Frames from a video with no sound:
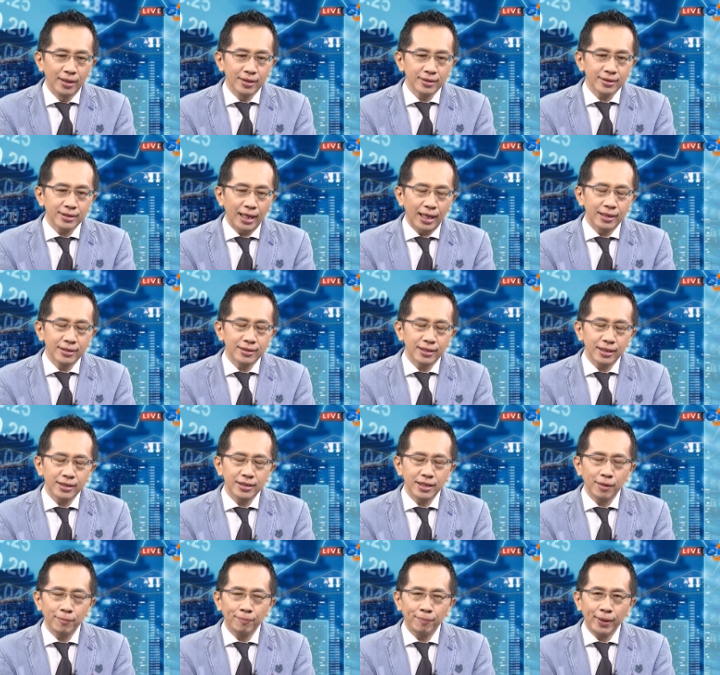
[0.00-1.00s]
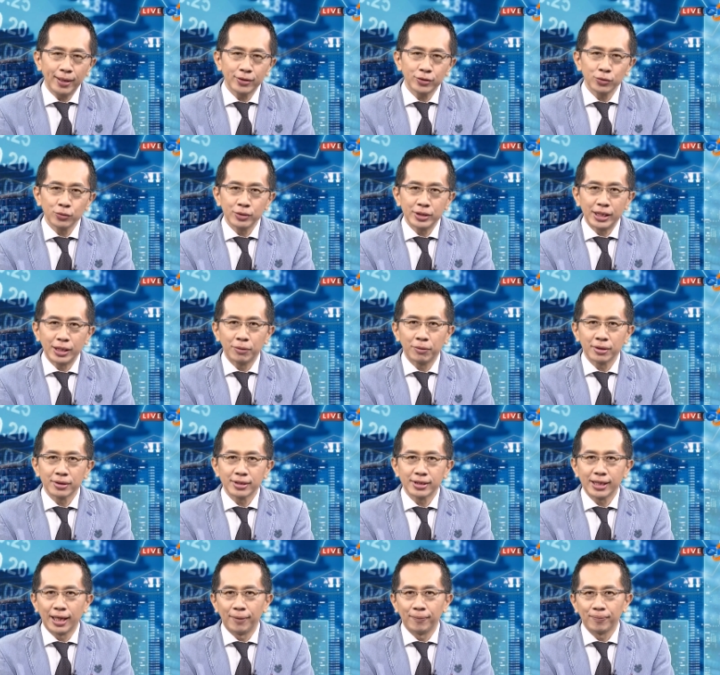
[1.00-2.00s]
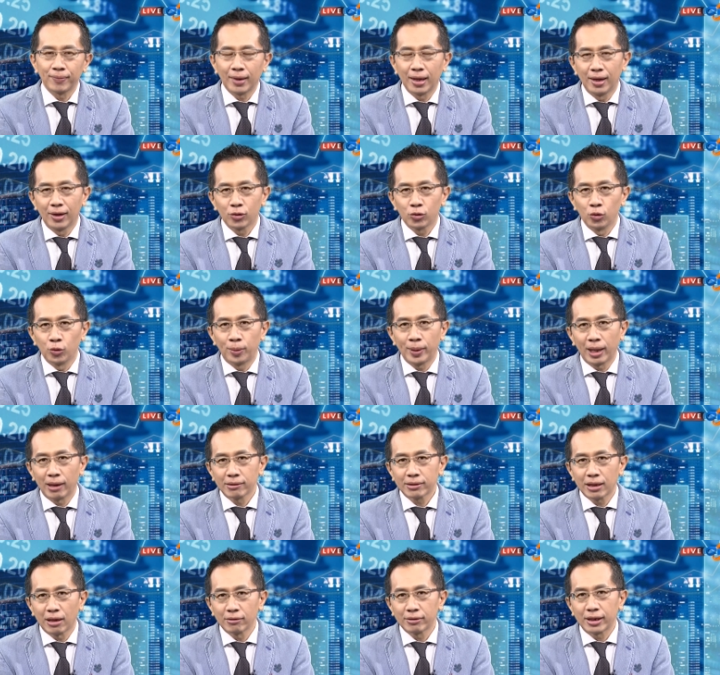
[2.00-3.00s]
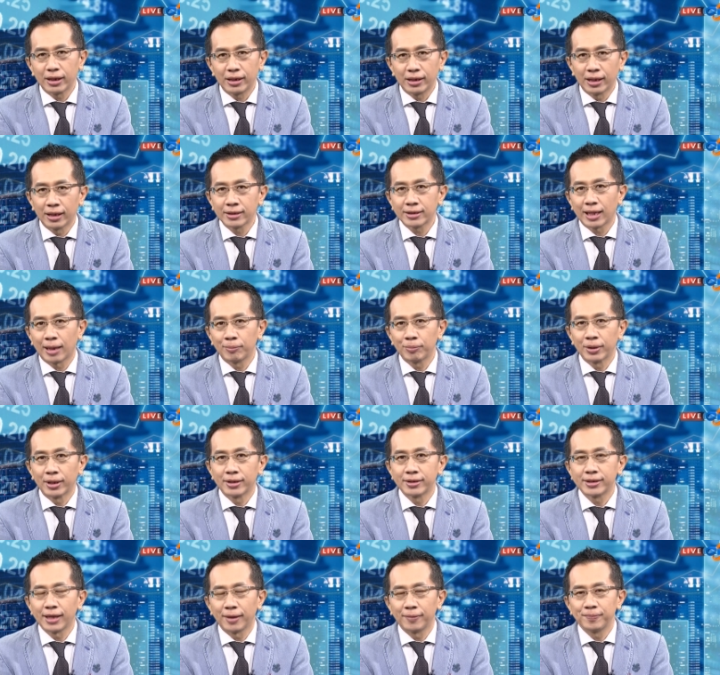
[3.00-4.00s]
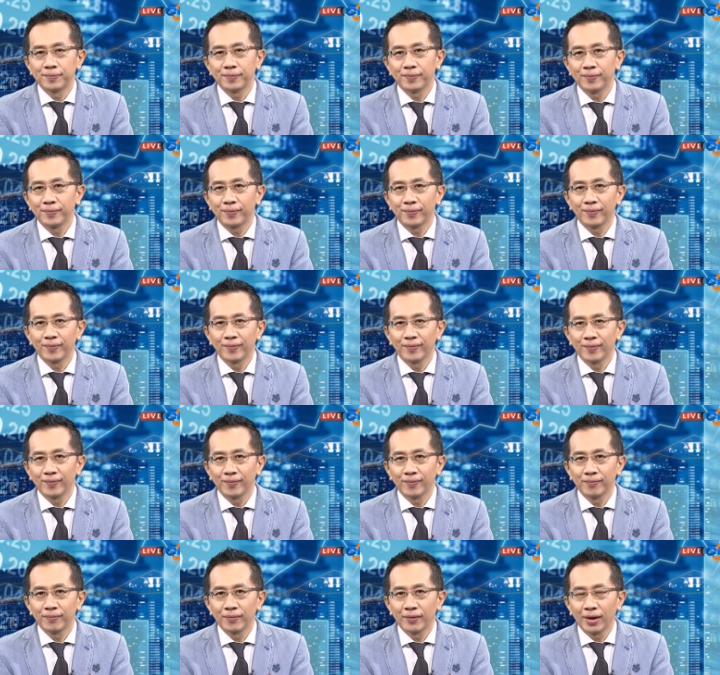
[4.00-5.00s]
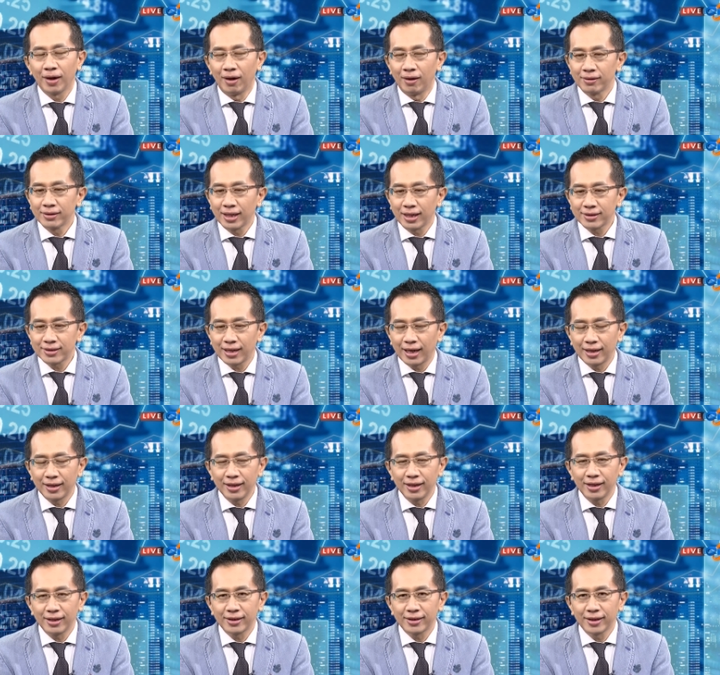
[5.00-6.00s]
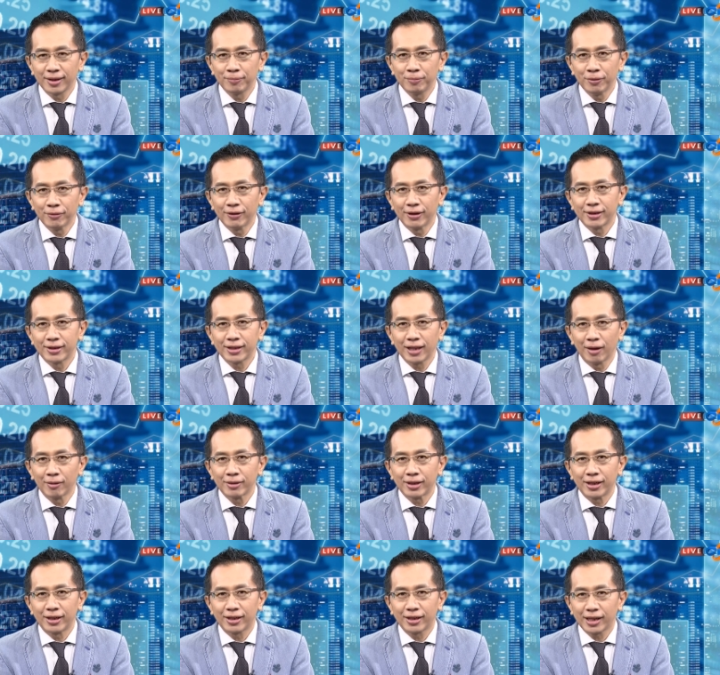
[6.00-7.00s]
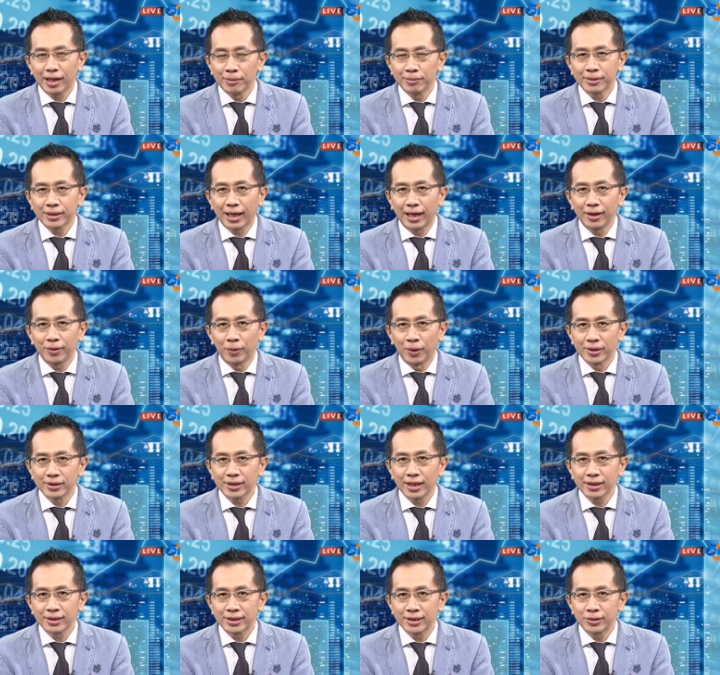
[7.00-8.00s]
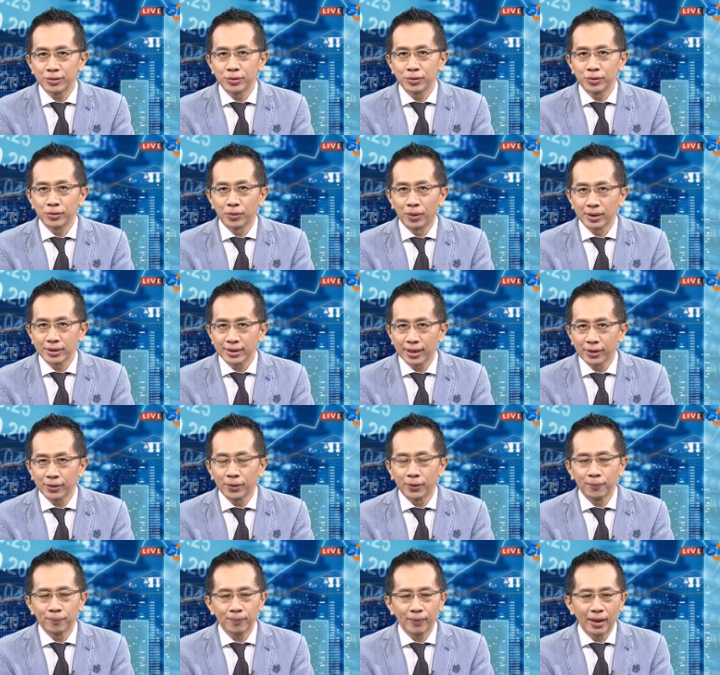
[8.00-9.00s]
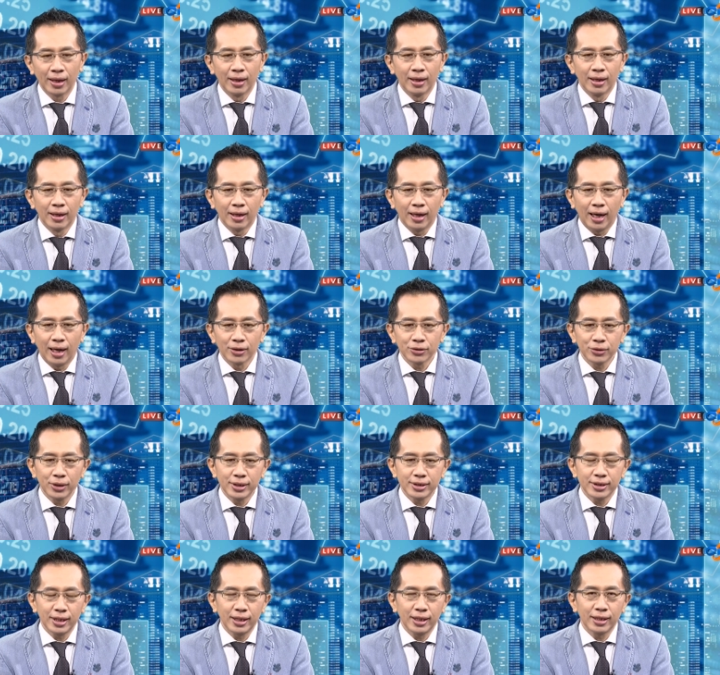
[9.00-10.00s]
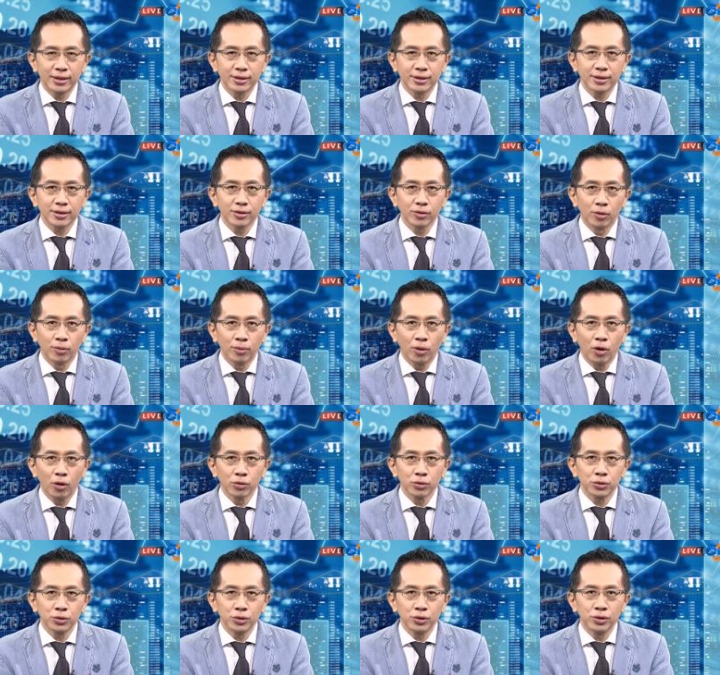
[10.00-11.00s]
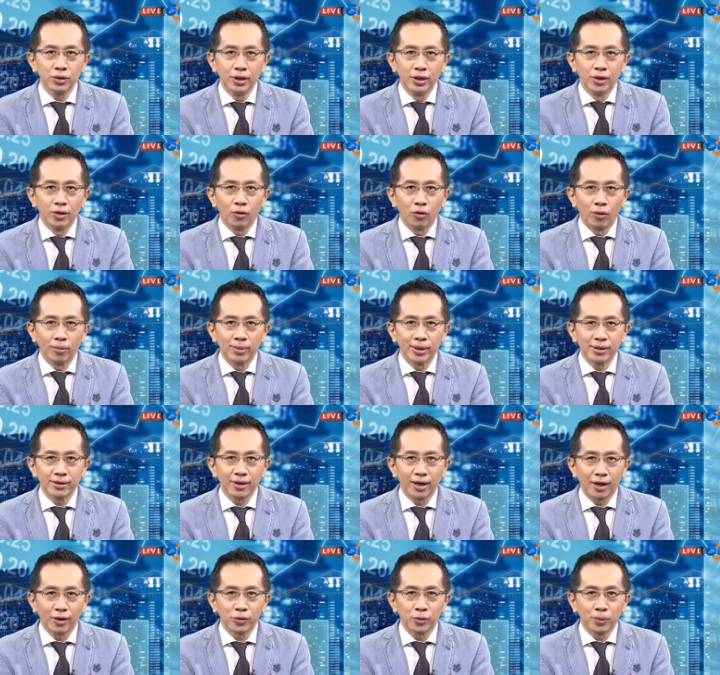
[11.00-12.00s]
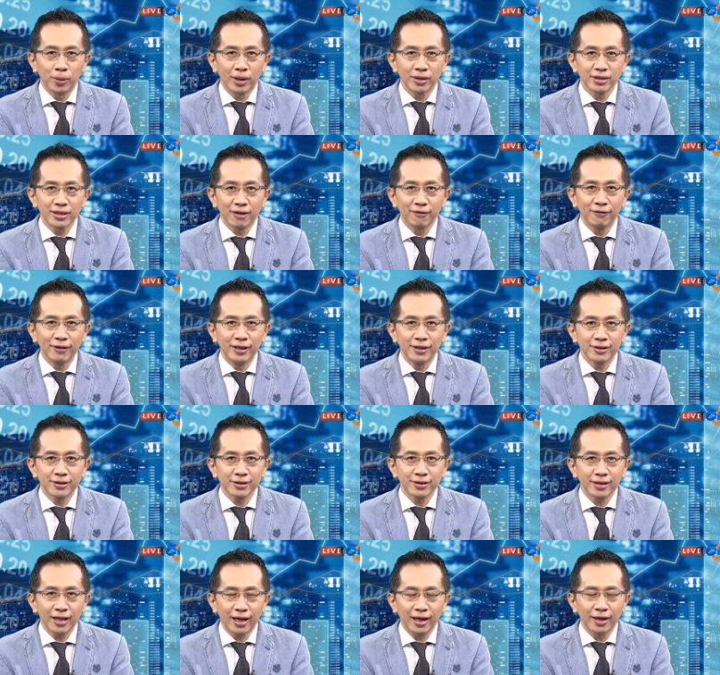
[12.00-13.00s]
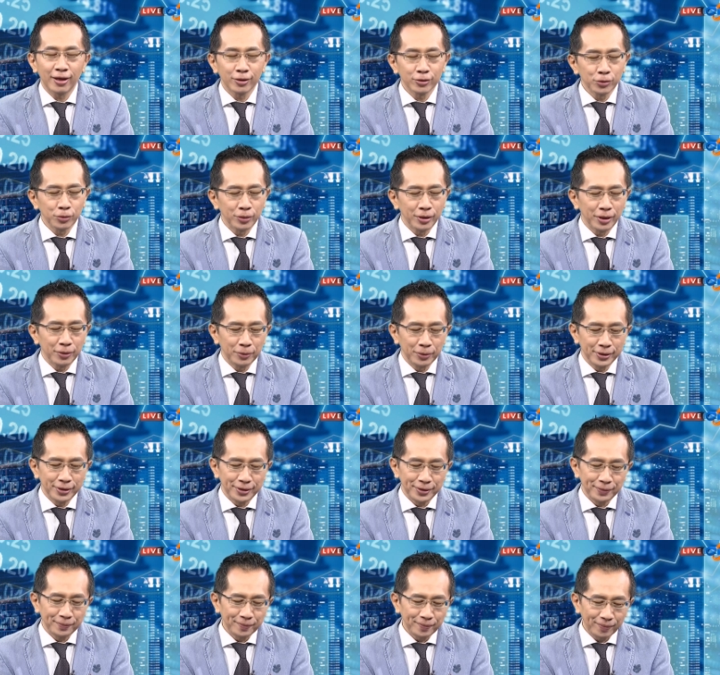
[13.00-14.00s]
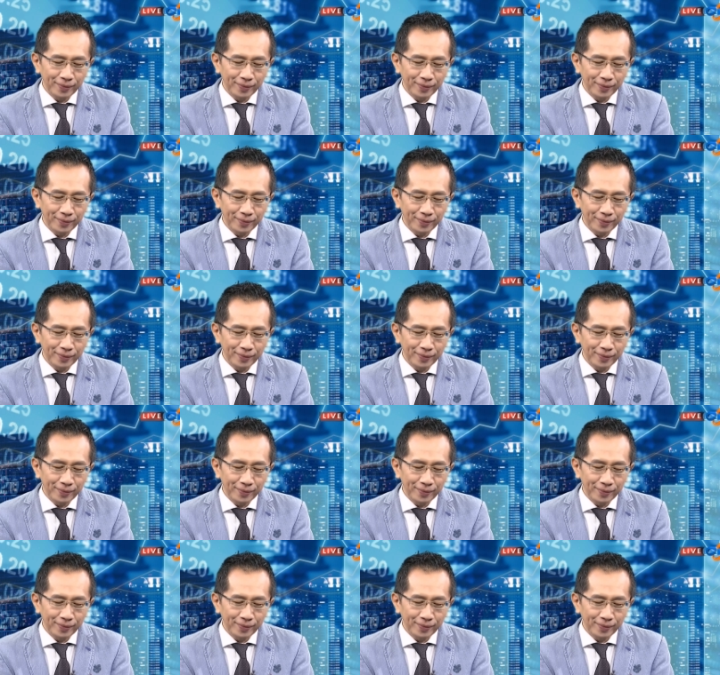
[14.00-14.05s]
在这些变数情况之下，股票到底能涨不能涨？好，那产业的部分到底该不该往上持续往上攻？啊，所以这点是我们后续我们啊股票市场分析师大概要处理的问题。